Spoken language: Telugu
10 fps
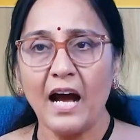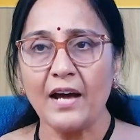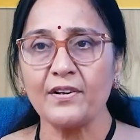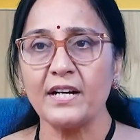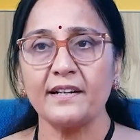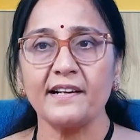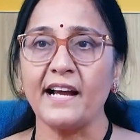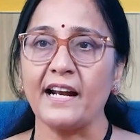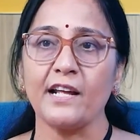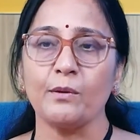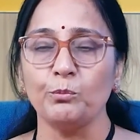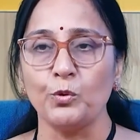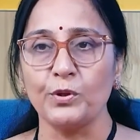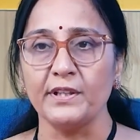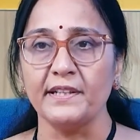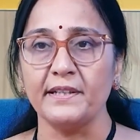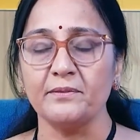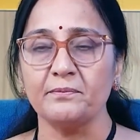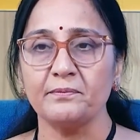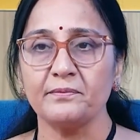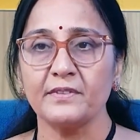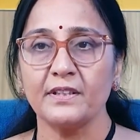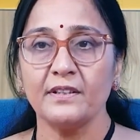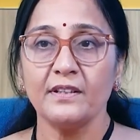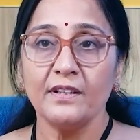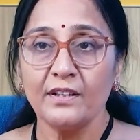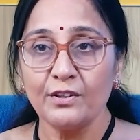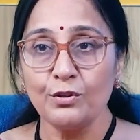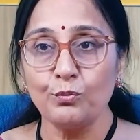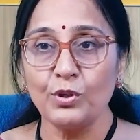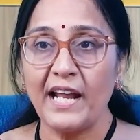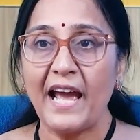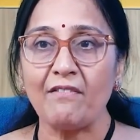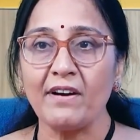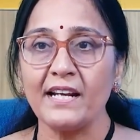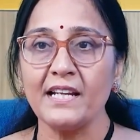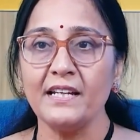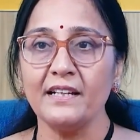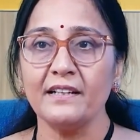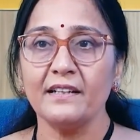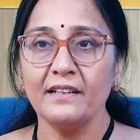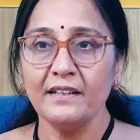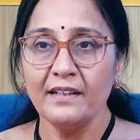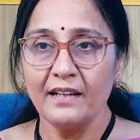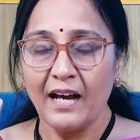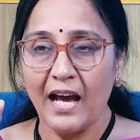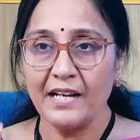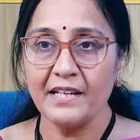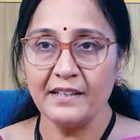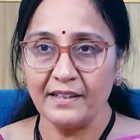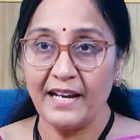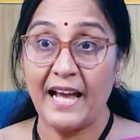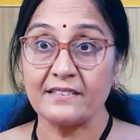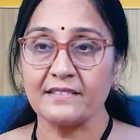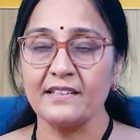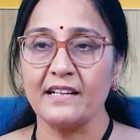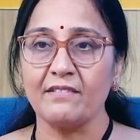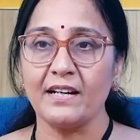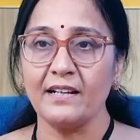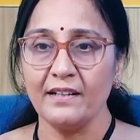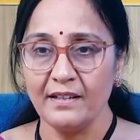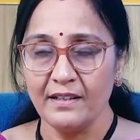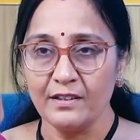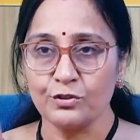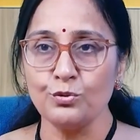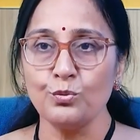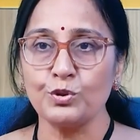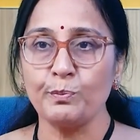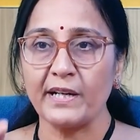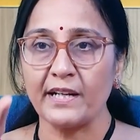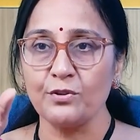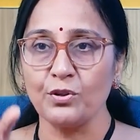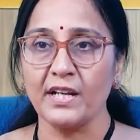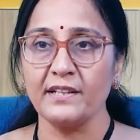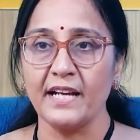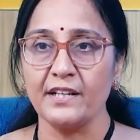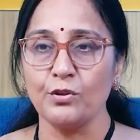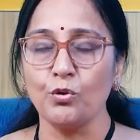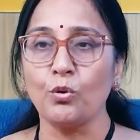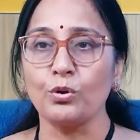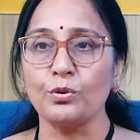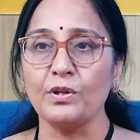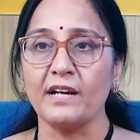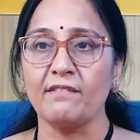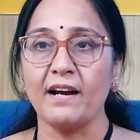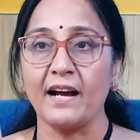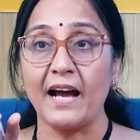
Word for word: ఆరు గంటలకు అలారం మోగింది నువ్వు లేవాలి అని లేస్తున్నావా స్నూజ్ బటన్ నొక్కి దాన్ని నొక్కుతున్నావా